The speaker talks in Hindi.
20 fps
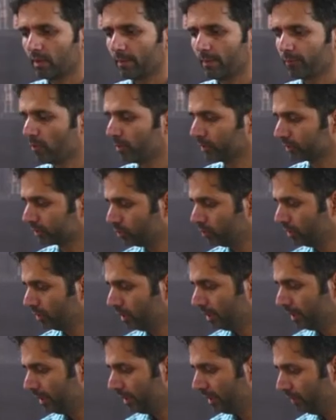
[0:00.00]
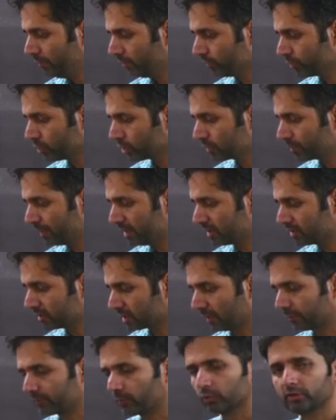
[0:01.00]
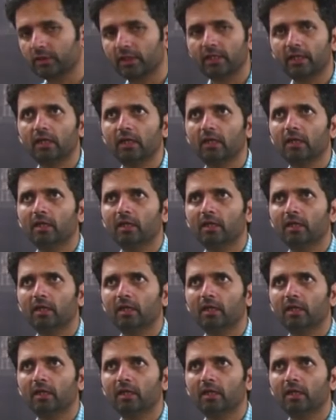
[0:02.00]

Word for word: आपको बताऊँ इवन जो स्पेस क्राफ्ट होते हैं